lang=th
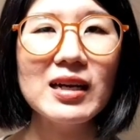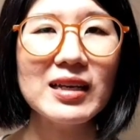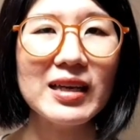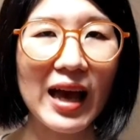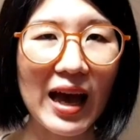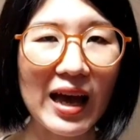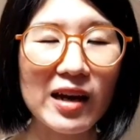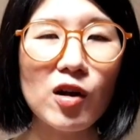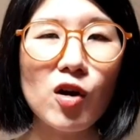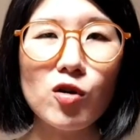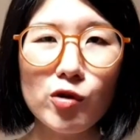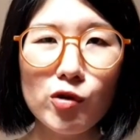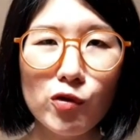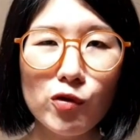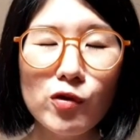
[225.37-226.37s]
งานของ
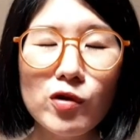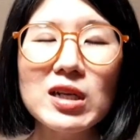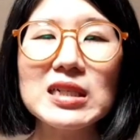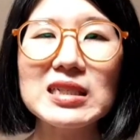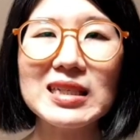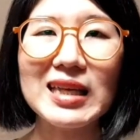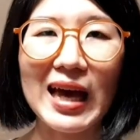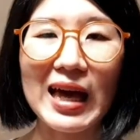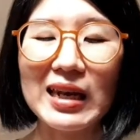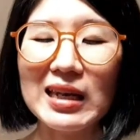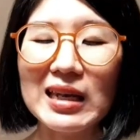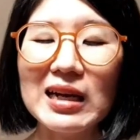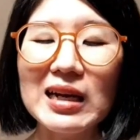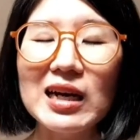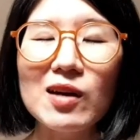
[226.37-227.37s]
หนูคือการ
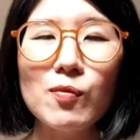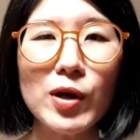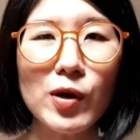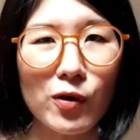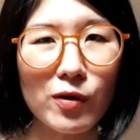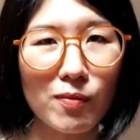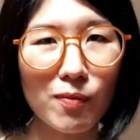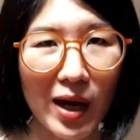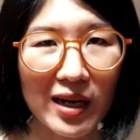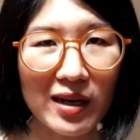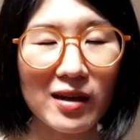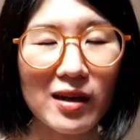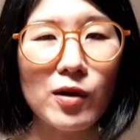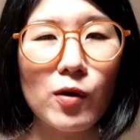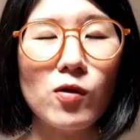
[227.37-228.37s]
เดินไปกดบาน
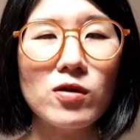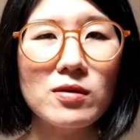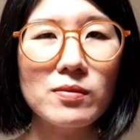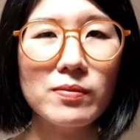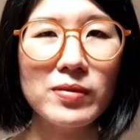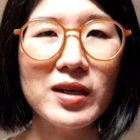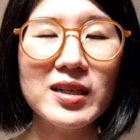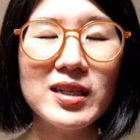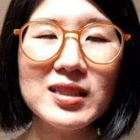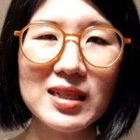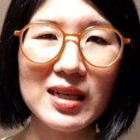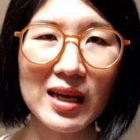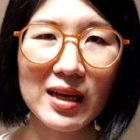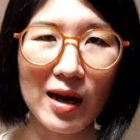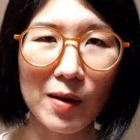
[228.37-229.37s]
กระดกเพื่อที่จะ
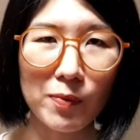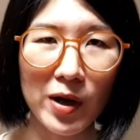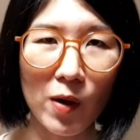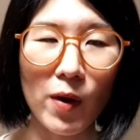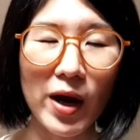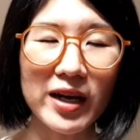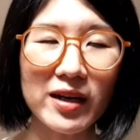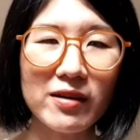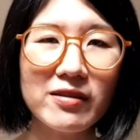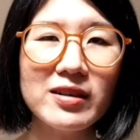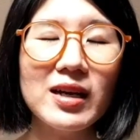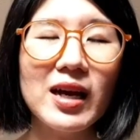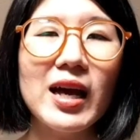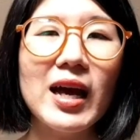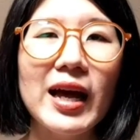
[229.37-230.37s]
ได้รับรางวัลก็คือ
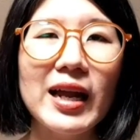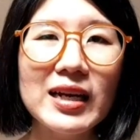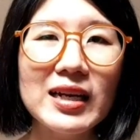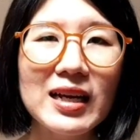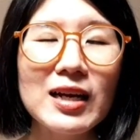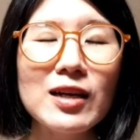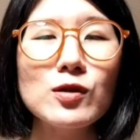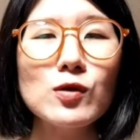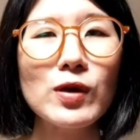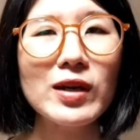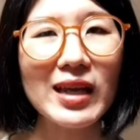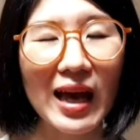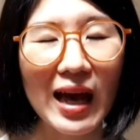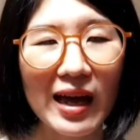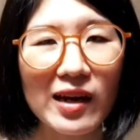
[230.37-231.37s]
อาหารส่วน
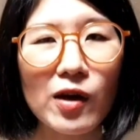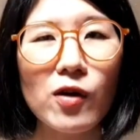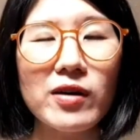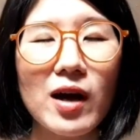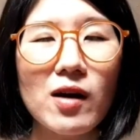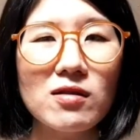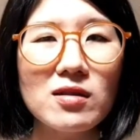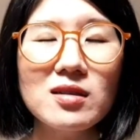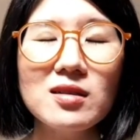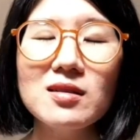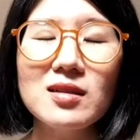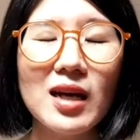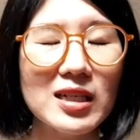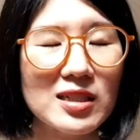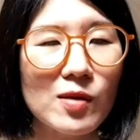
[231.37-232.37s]
งานของเราก็คือ
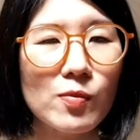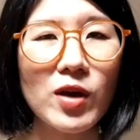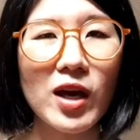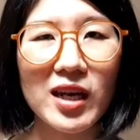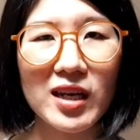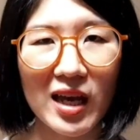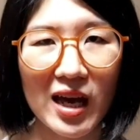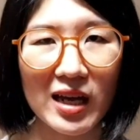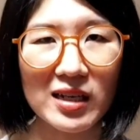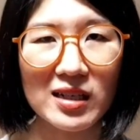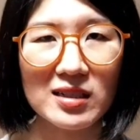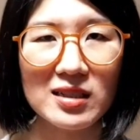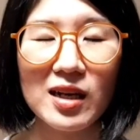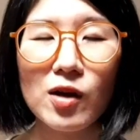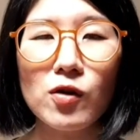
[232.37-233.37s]
อาชีพการงาน
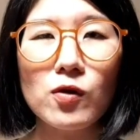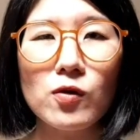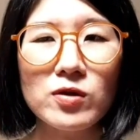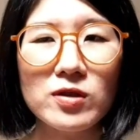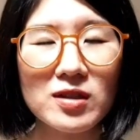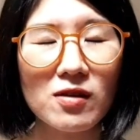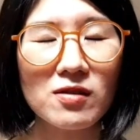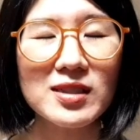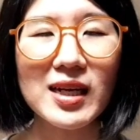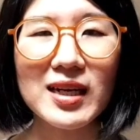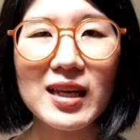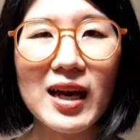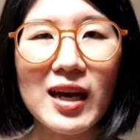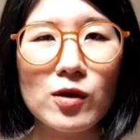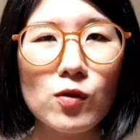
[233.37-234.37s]
ที่เราต้องจัด
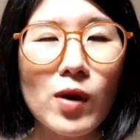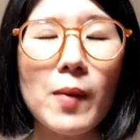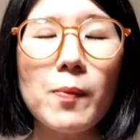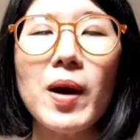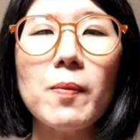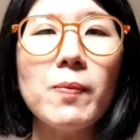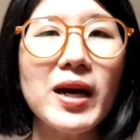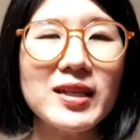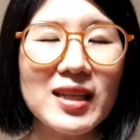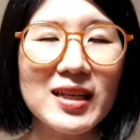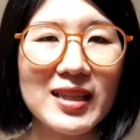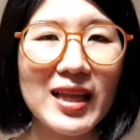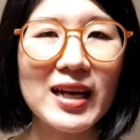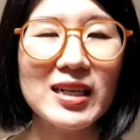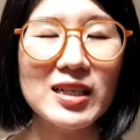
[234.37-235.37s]
การธุระปะปัง
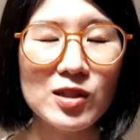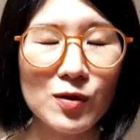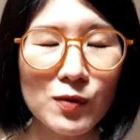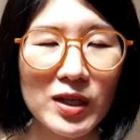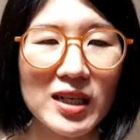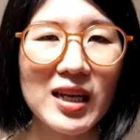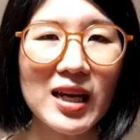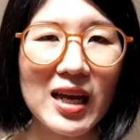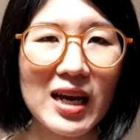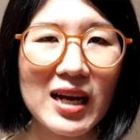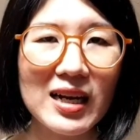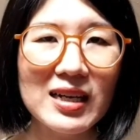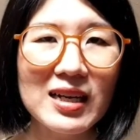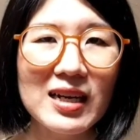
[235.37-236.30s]
ต่างๆในชีวิตเนี่ยแหละค่ะ